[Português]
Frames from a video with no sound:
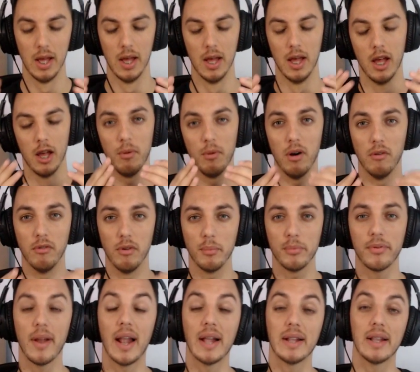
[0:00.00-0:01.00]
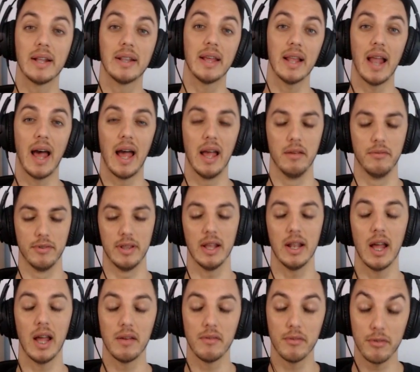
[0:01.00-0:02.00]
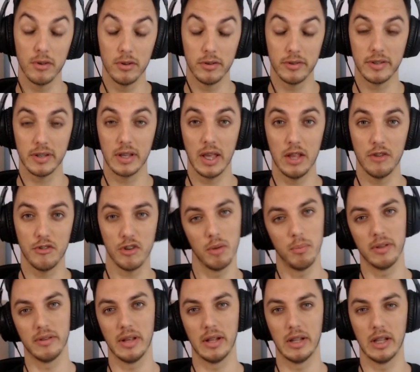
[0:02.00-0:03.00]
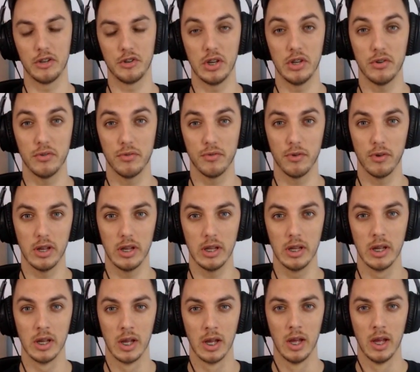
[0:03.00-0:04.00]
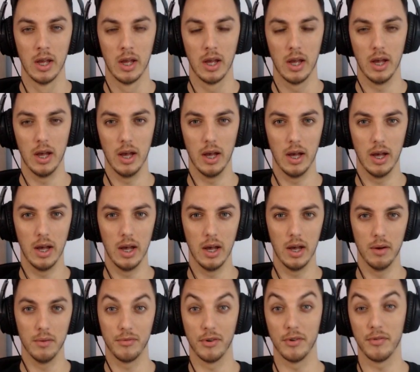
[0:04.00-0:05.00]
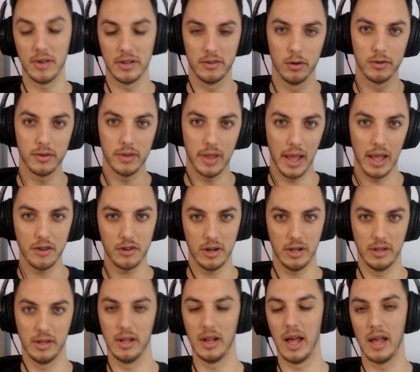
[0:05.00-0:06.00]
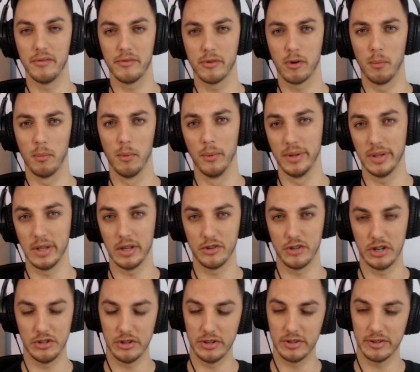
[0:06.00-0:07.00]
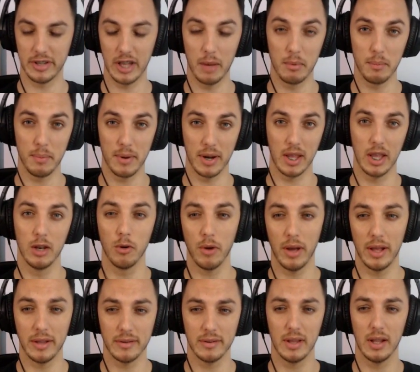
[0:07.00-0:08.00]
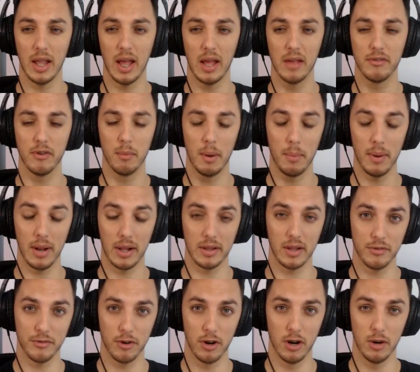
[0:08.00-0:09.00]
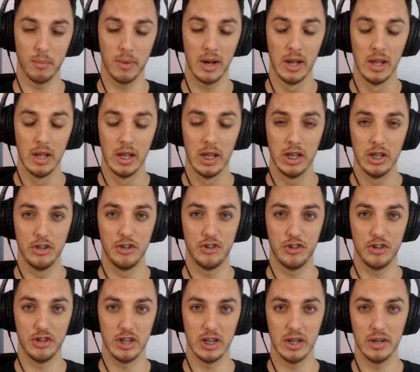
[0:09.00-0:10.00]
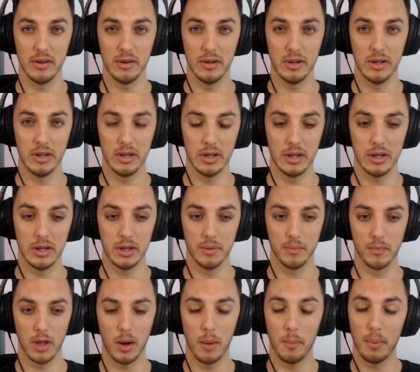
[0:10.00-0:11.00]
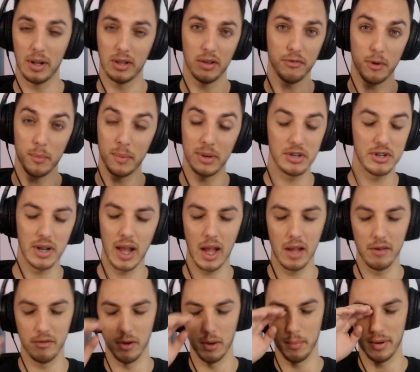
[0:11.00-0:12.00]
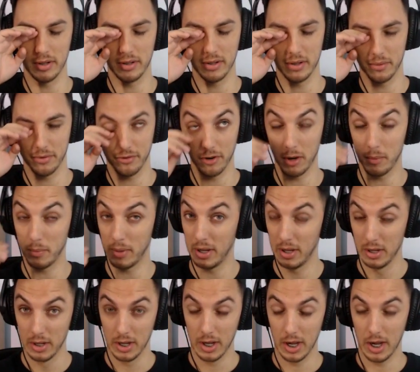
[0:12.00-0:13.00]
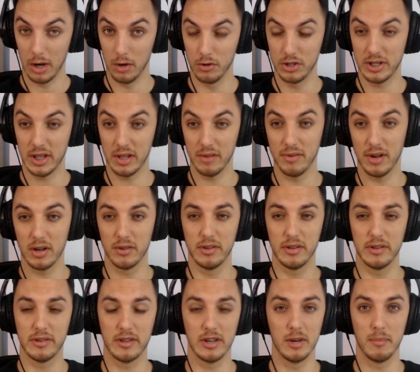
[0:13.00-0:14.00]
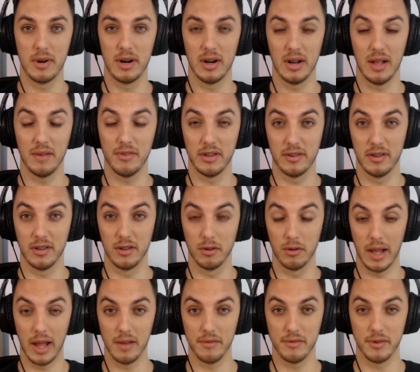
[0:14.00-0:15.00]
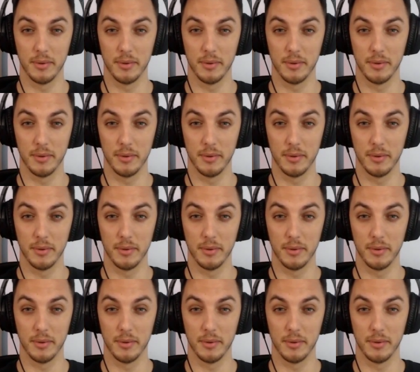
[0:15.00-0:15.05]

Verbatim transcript: Bom, vamos falar da The Live. The Live foi o seguinte, rapaziada, a gente foi Uh, foi fazer o teste na The Live, como muita gente sabe. Para quem não conhece, The Live é uma plataforma de. É uma plataforma de live, é uma plataforma onde tem vários streamers lá fazendo live.